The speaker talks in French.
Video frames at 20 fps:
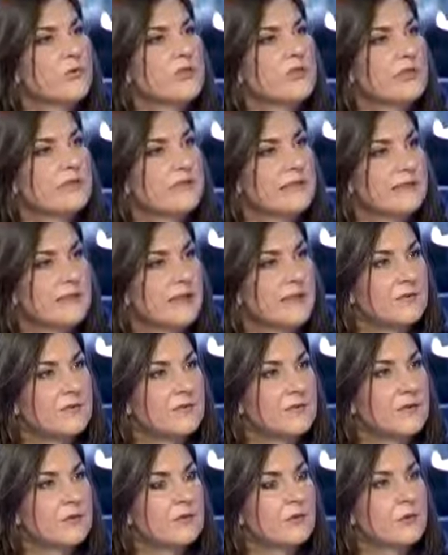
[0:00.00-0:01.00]
aussi des
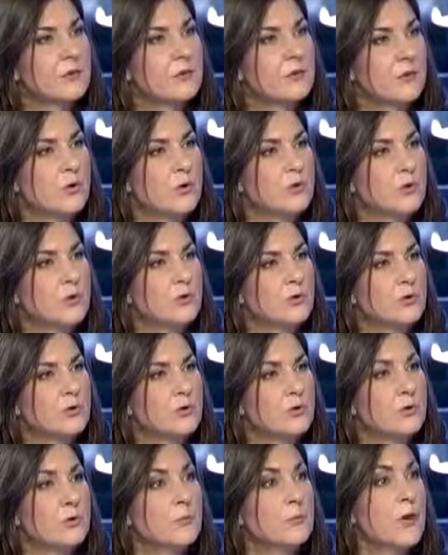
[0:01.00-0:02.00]
trafics
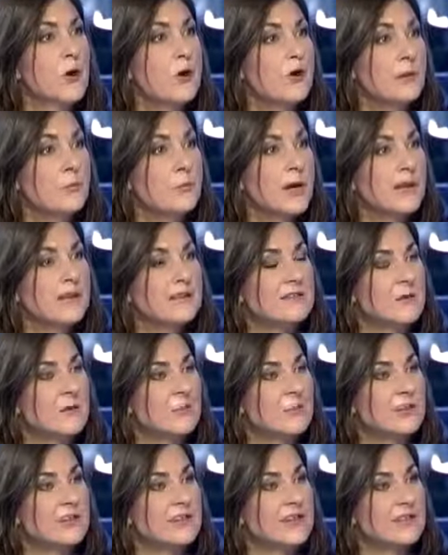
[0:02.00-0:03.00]
de, bonnes, par
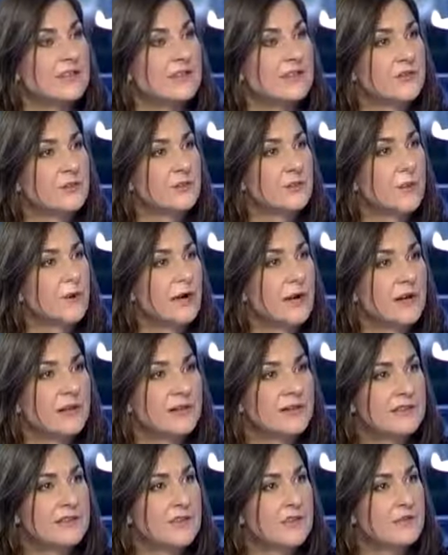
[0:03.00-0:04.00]
exemple, dans certains
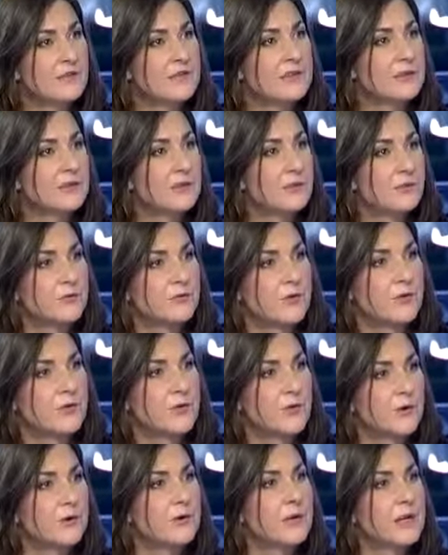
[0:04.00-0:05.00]
endroits, des trafics
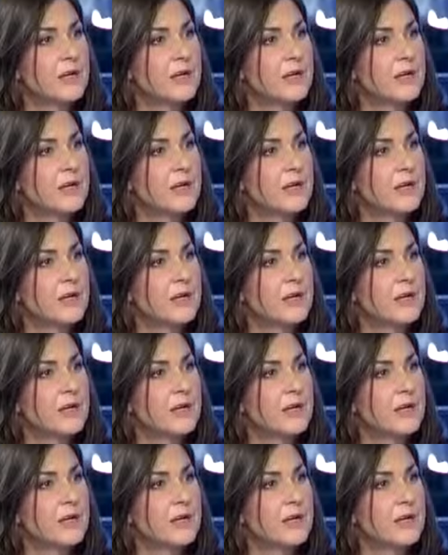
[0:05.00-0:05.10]
d'enfants. Oui,